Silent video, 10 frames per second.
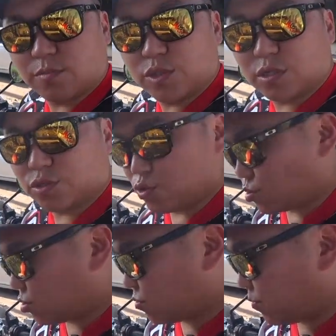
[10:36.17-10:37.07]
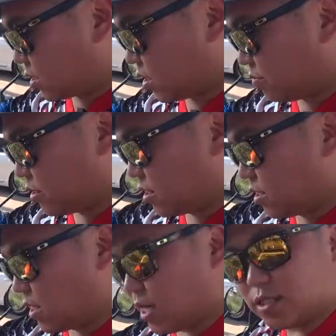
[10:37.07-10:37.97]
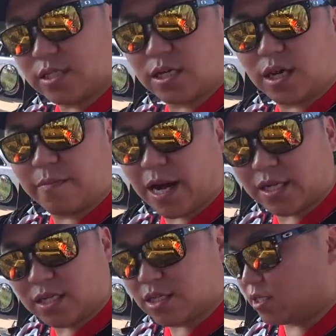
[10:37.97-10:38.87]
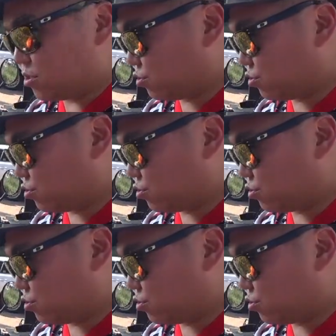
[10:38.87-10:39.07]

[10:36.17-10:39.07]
아무래도 조금 짐을 하드하게 많이 다룰